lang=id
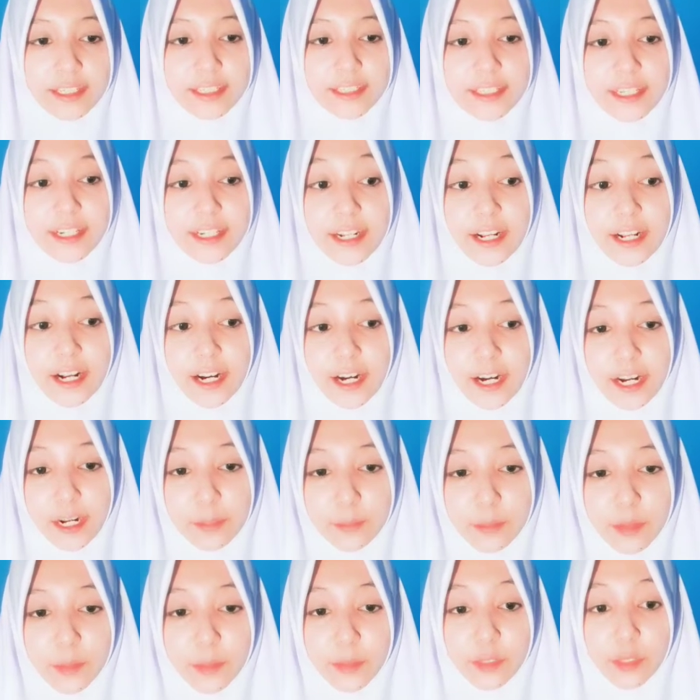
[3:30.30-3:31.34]

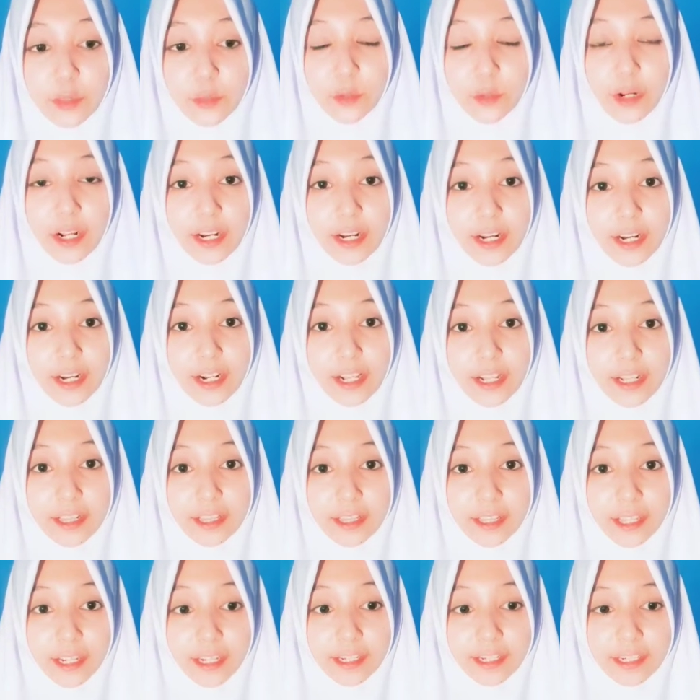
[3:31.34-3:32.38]
Sedangkan pembentukan
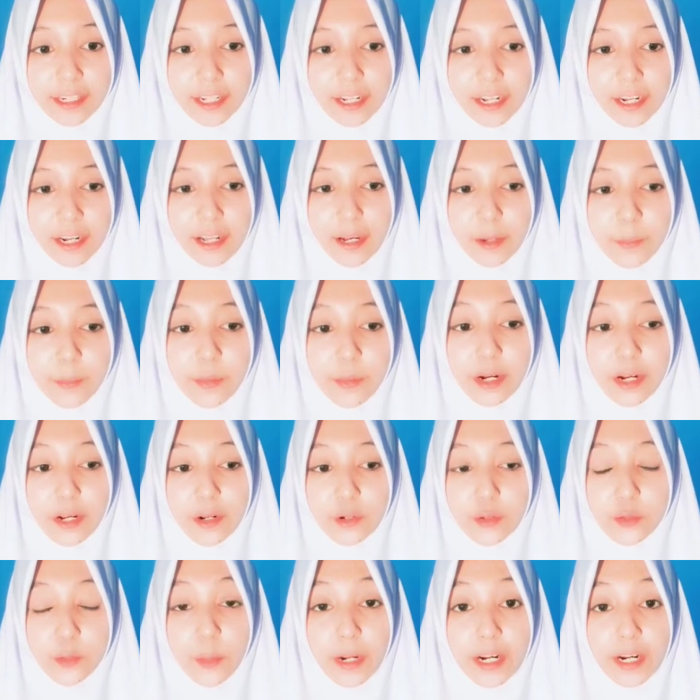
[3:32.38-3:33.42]
rantai DNA
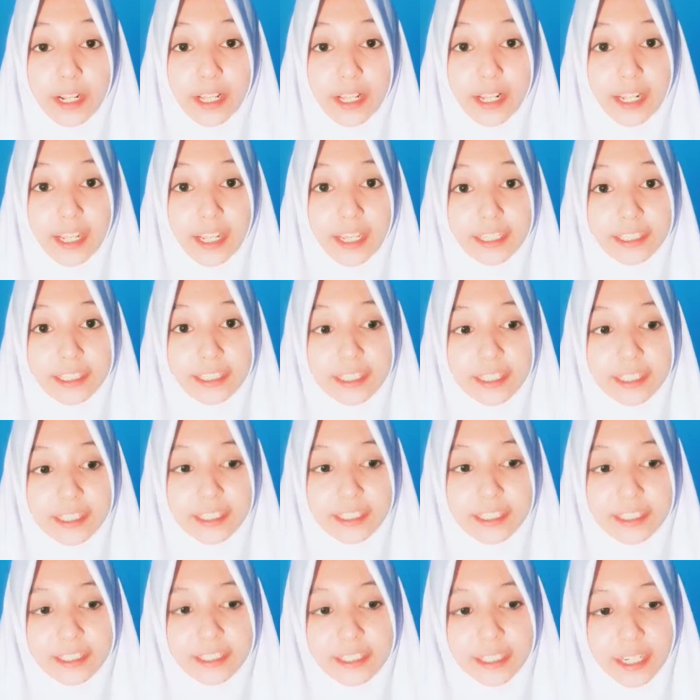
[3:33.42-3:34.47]
baru pada
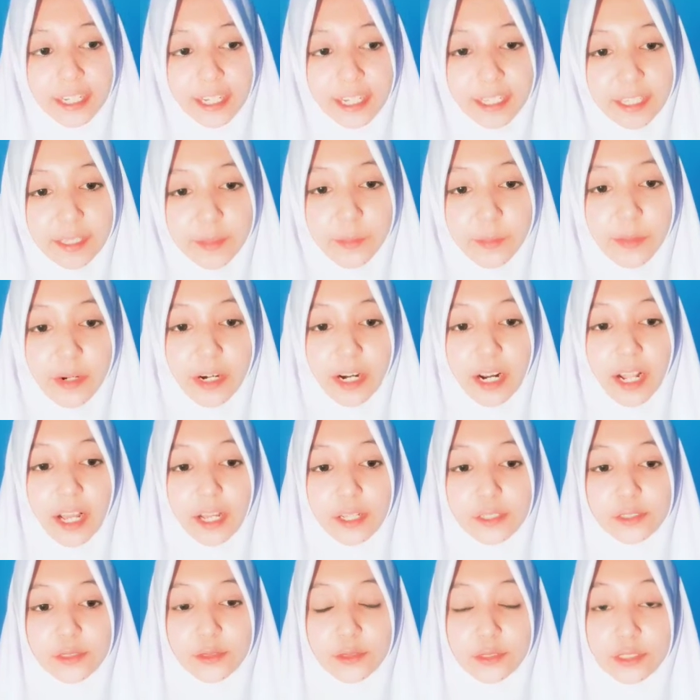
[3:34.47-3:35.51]
Legging Strait
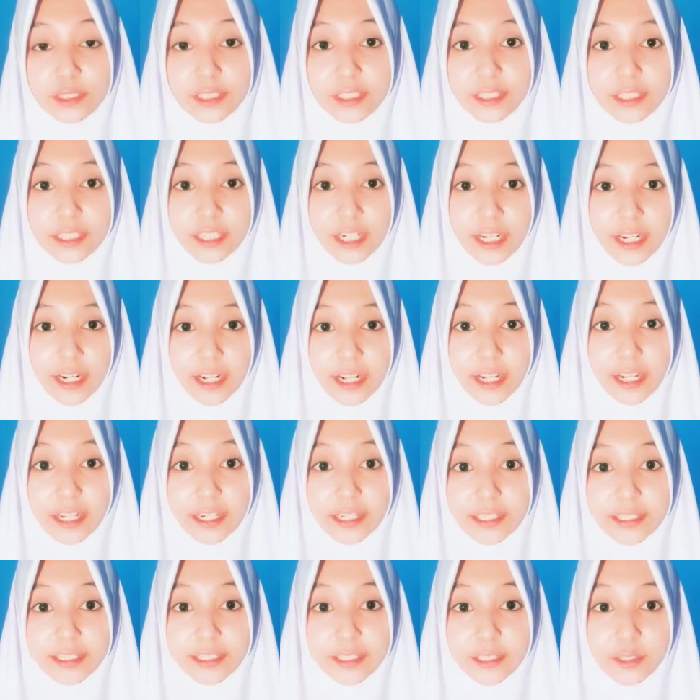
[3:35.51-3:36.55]
berlangsung secara
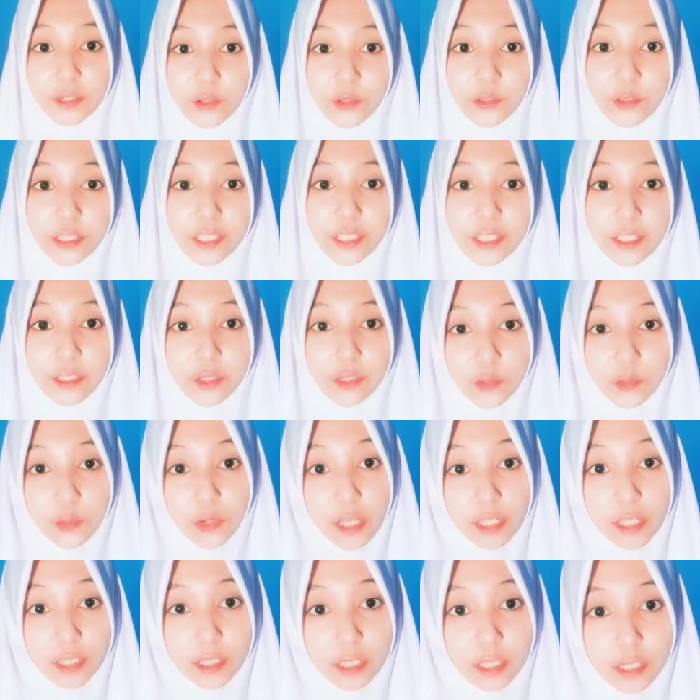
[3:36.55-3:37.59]
diskontinu
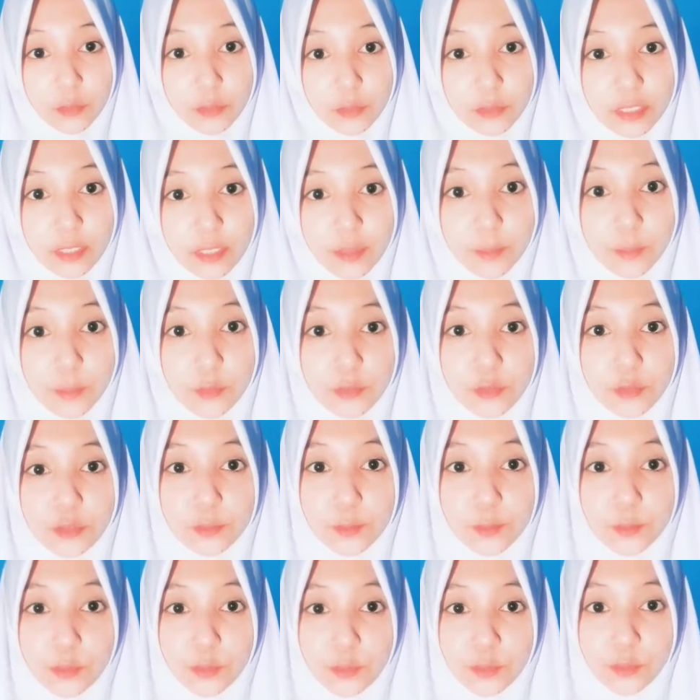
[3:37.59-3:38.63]
atau
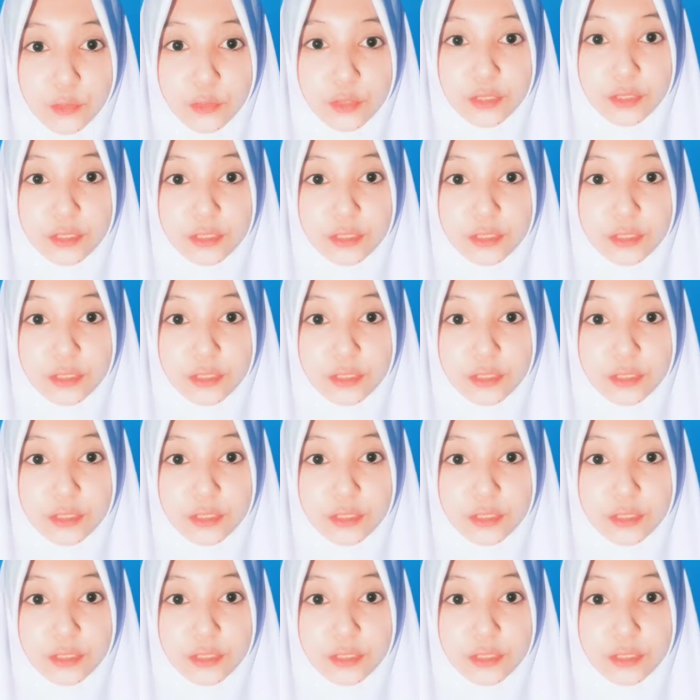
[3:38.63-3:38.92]
terputus-putus.